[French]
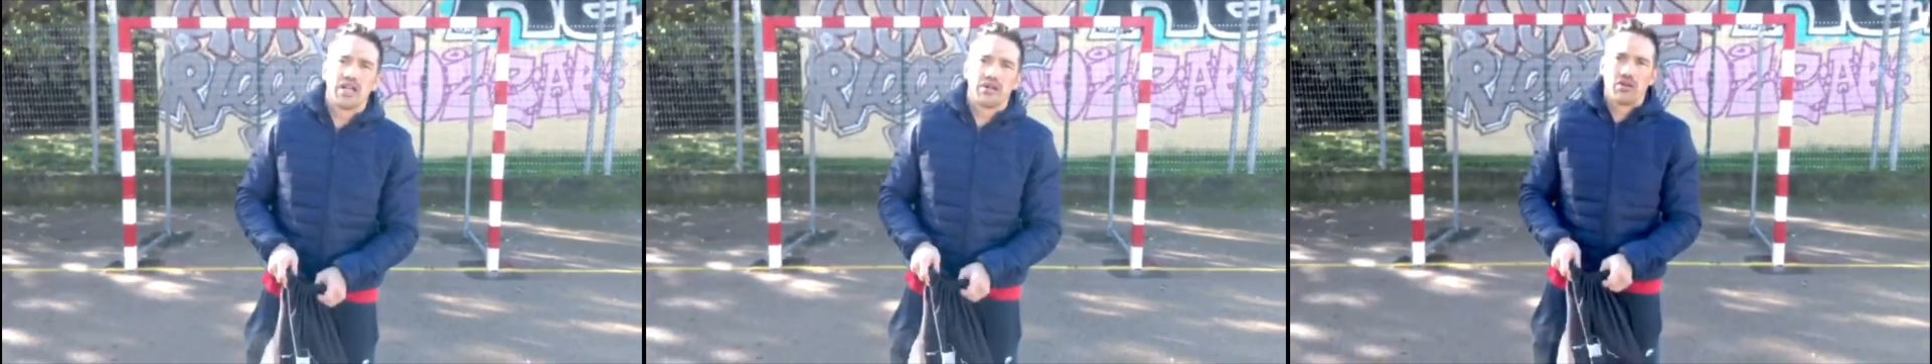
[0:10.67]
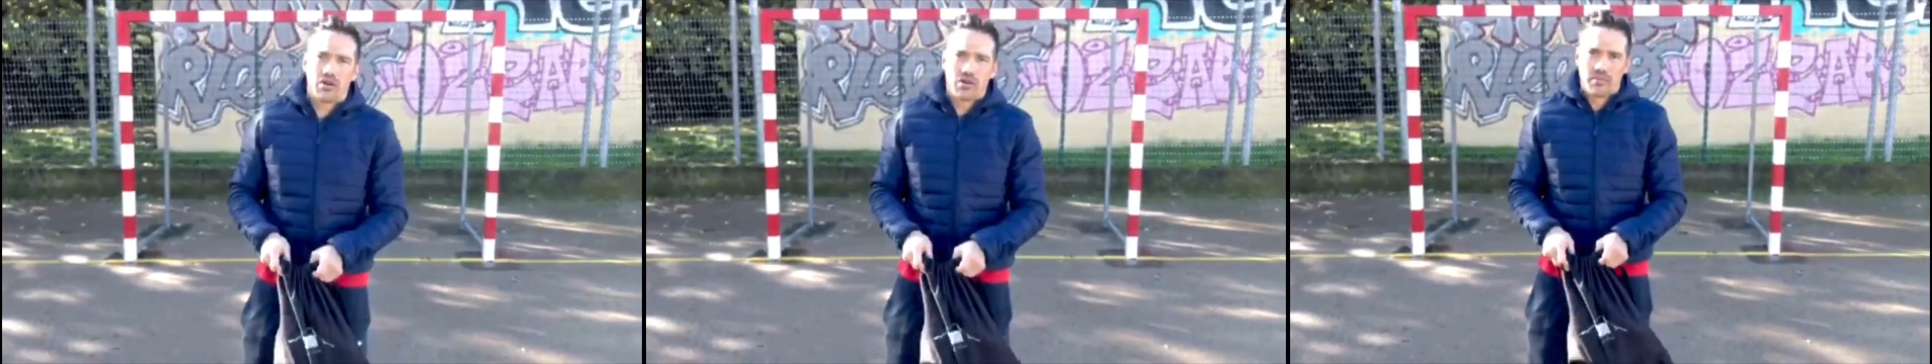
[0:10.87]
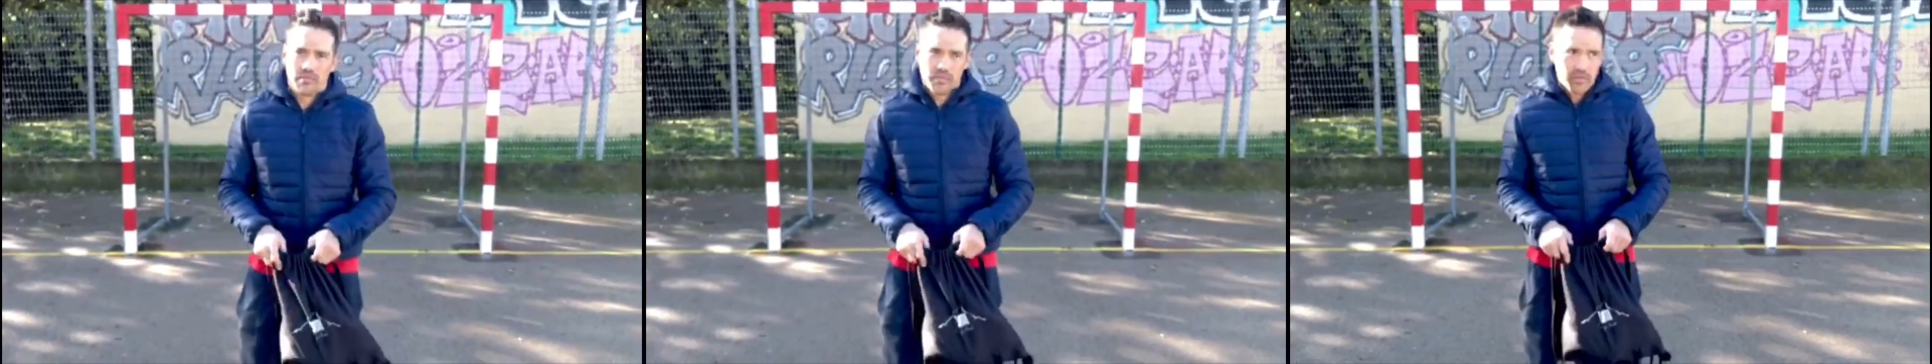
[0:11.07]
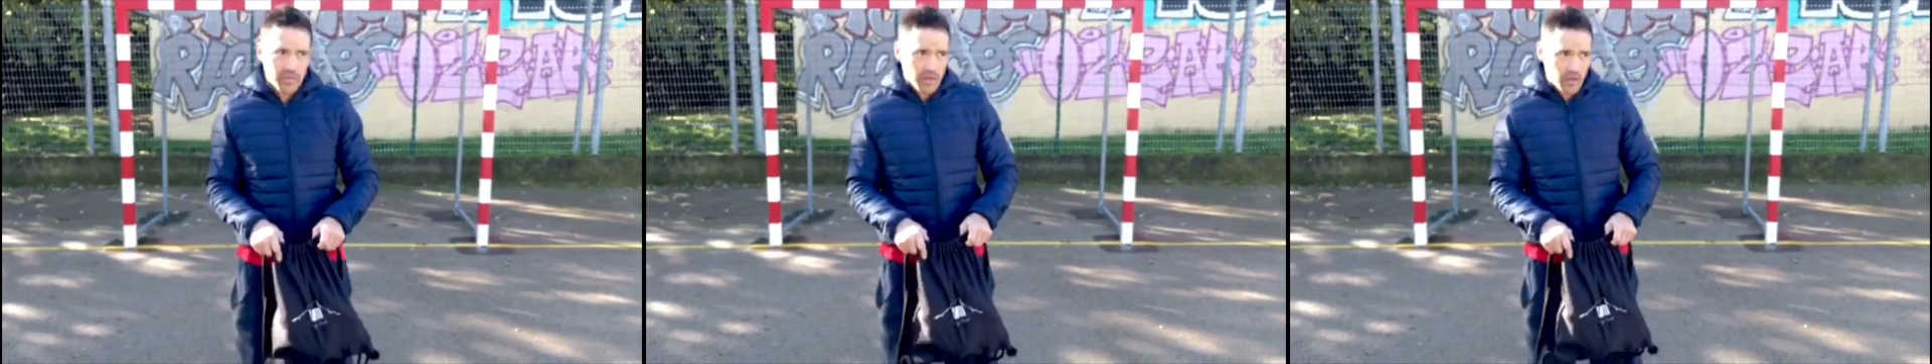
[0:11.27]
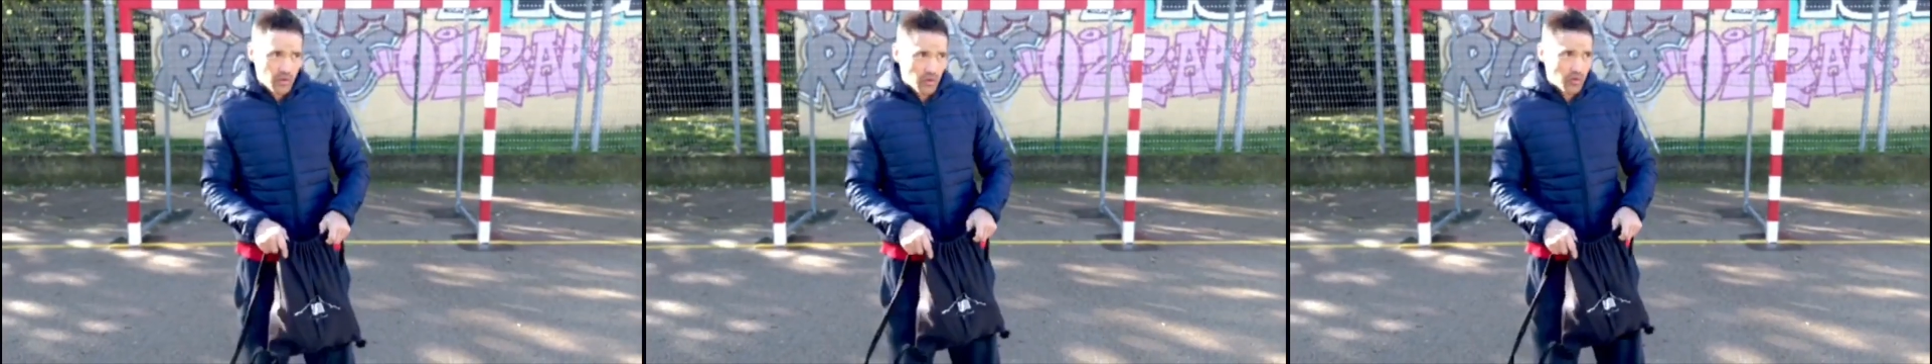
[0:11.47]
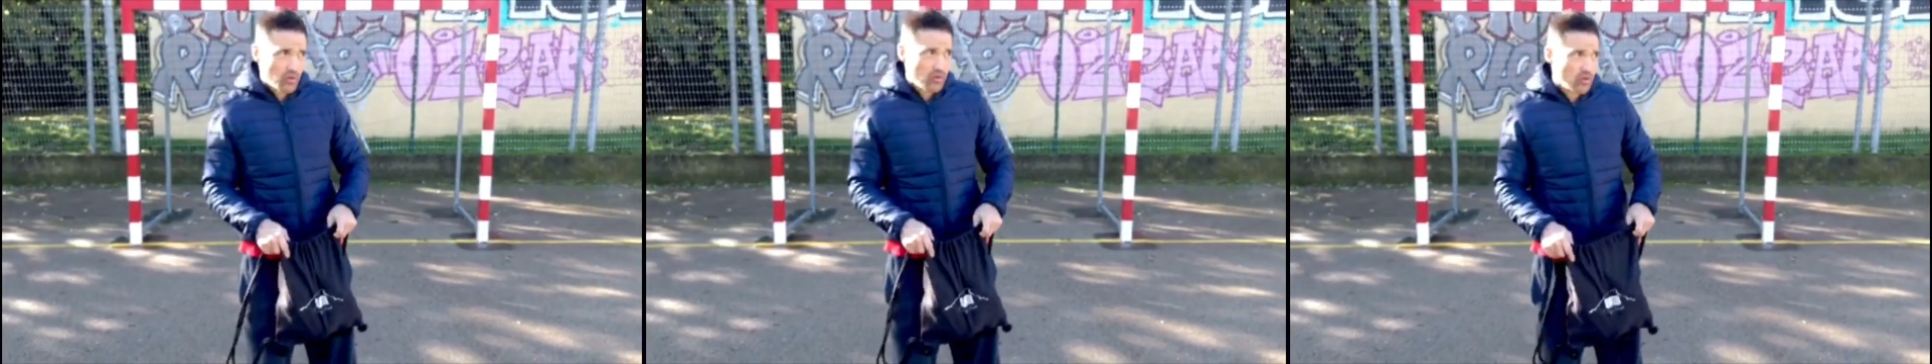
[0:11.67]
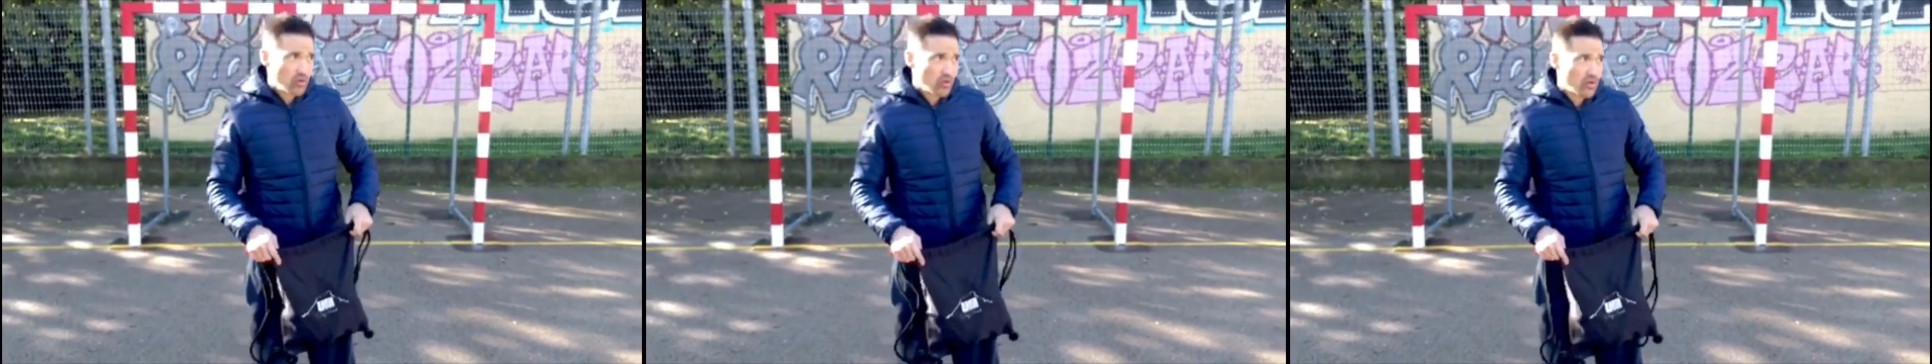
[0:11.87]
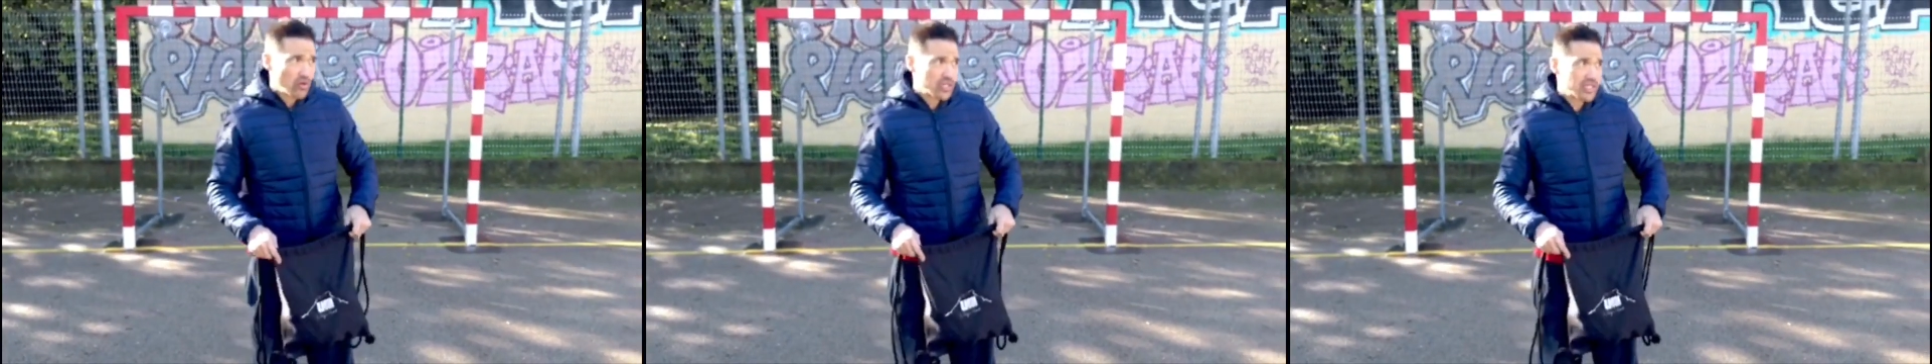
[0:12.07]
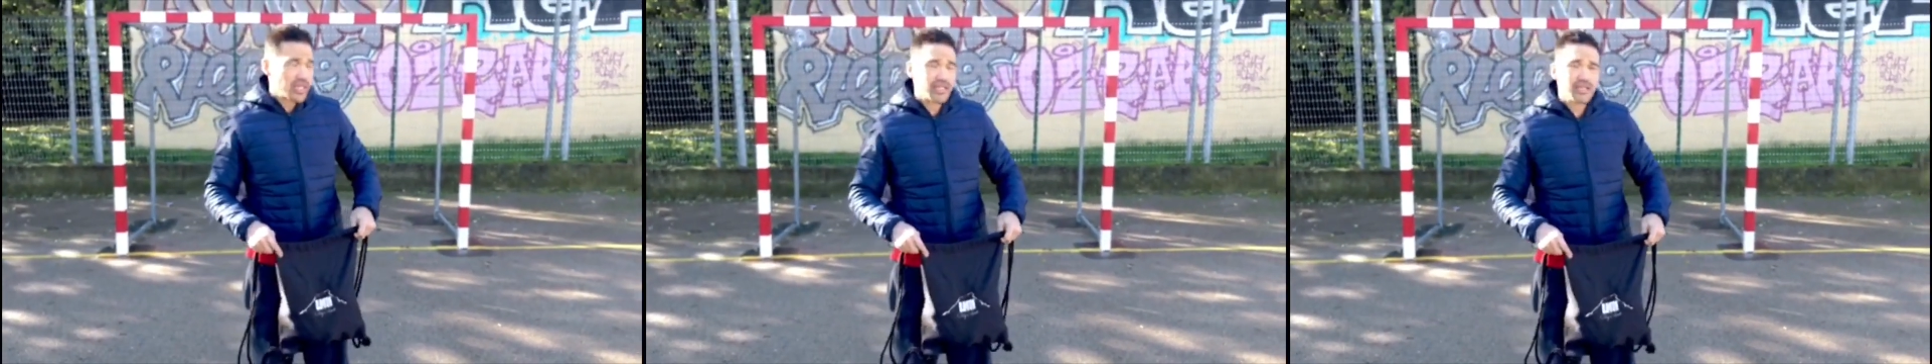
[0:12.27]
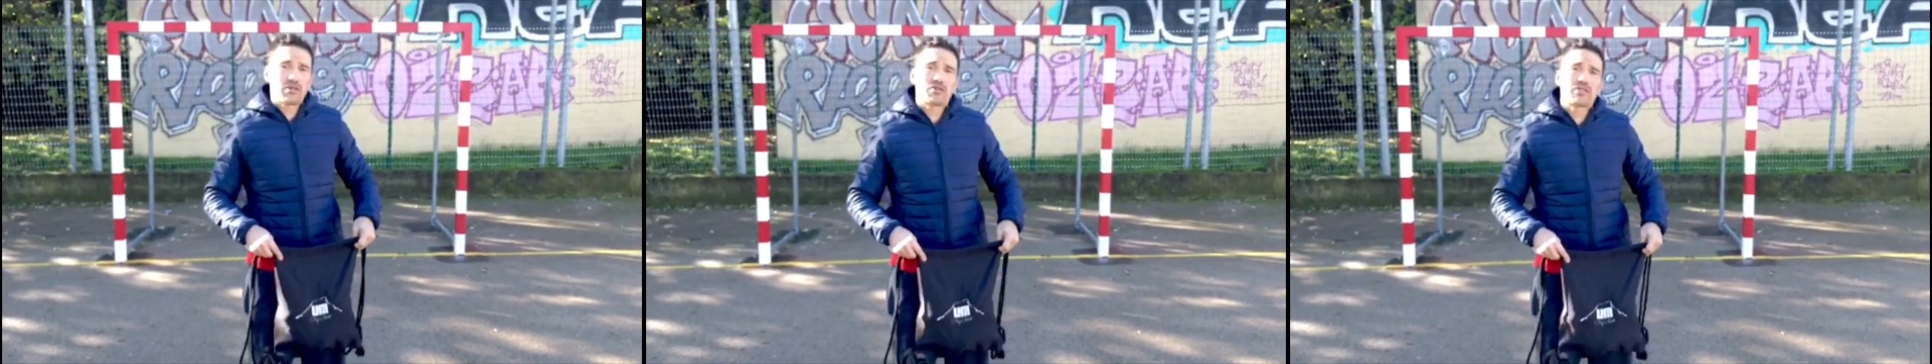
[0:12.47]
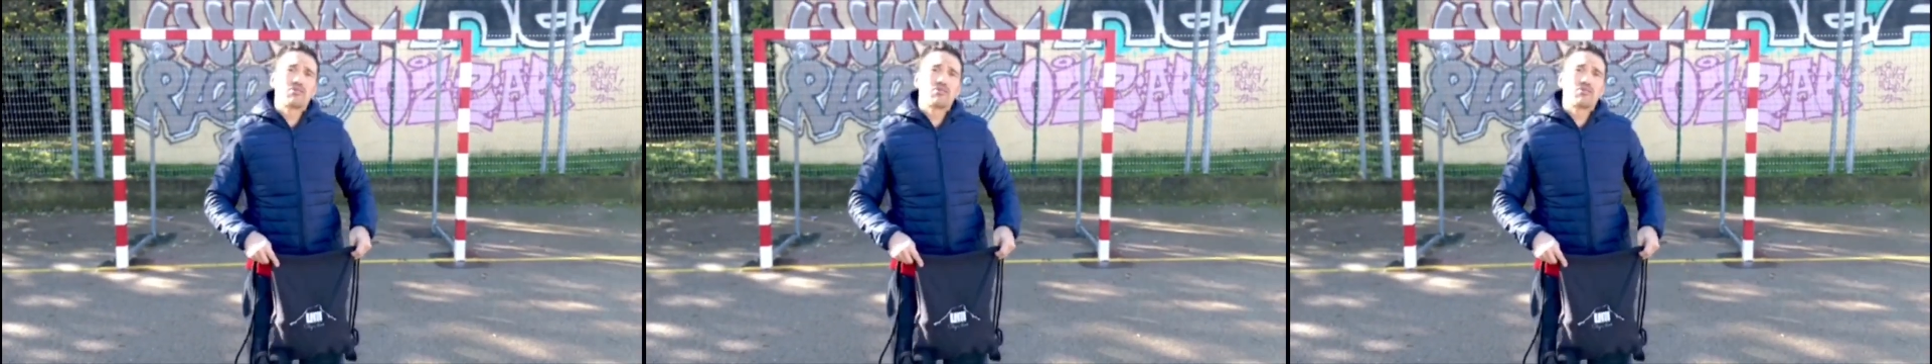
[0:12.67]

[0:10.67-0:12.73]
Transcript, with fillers: la corde. Euh, c'est-à-dire que